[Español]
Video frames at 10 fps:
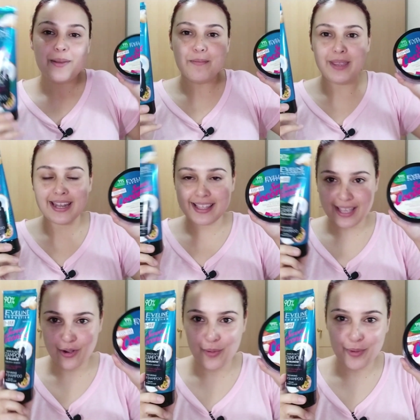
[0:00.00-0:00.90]
Mira
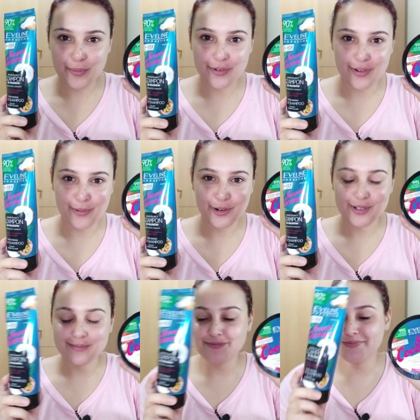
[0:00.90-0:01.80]
qué combo, por
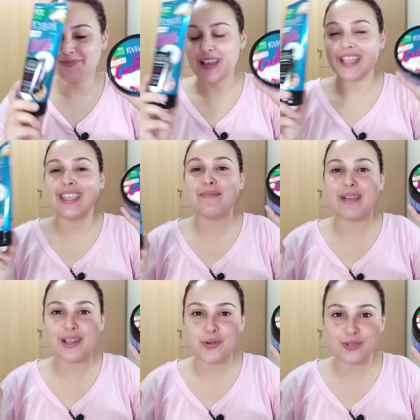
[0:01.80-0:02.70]
favor. Mm, ¿A quién
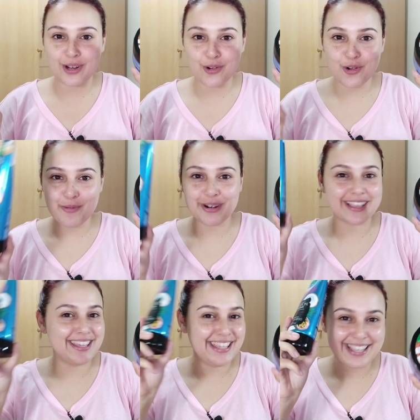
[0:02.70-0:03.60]
más le gusta el coco por
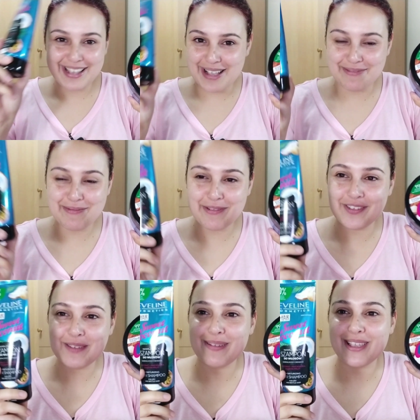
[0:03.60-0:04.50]
aquí? A mí me
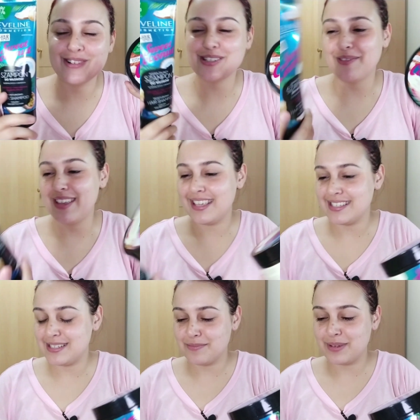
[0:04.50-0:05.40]
flipa, ya lo sabéis, que
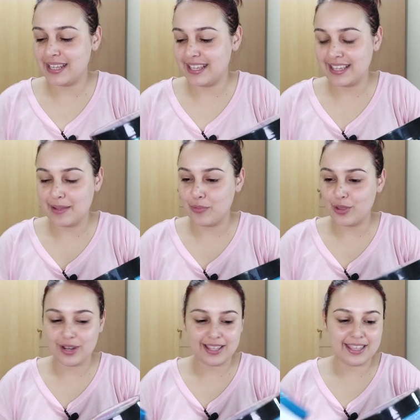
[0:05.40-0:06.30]
siempre que
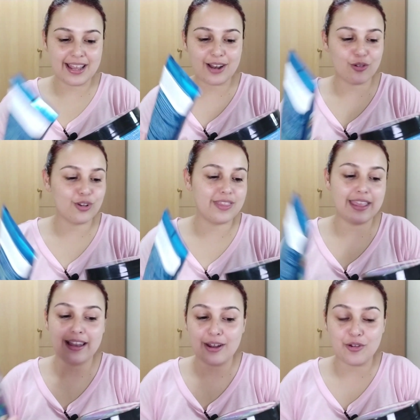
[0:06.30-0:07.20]
puedo elegir algo
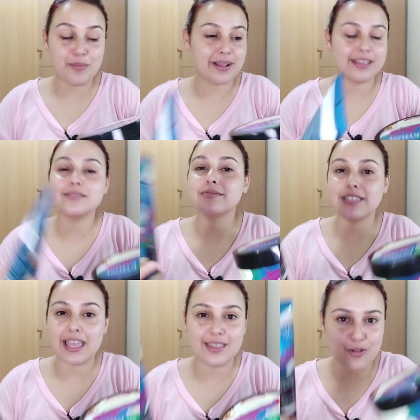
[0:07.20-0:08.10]
del aroma, que si hay de